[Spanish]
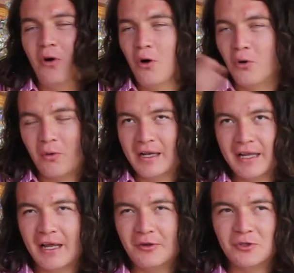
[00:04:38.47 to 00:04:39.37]
o
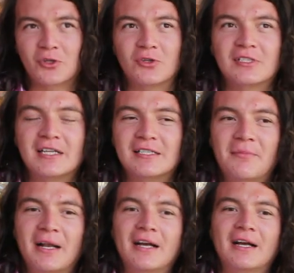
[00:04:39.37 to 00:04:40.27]
cualquiera de los otros que se
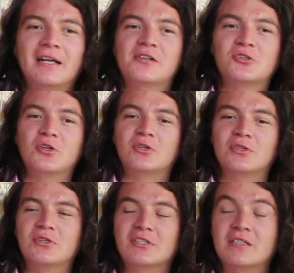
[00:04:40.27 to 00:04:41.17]
manejan en los
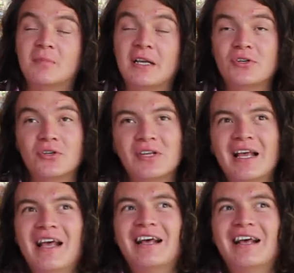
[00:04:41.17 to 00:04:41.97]
otros dos espacios,